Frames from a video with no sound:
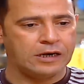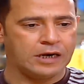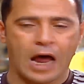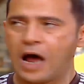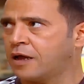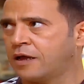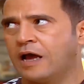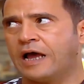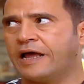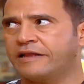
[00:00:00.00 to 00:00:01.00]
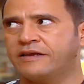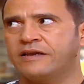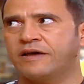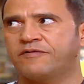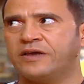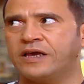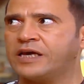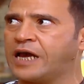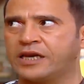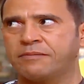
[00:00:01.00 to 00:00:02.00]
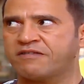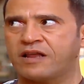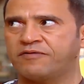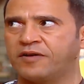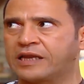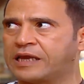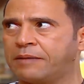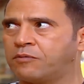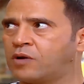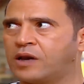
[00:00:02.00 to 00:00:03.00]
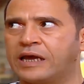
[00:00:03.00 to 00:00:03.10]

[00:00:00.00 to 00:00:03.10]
الله قلقتينا في ايه يعني مثلا في الكام ولا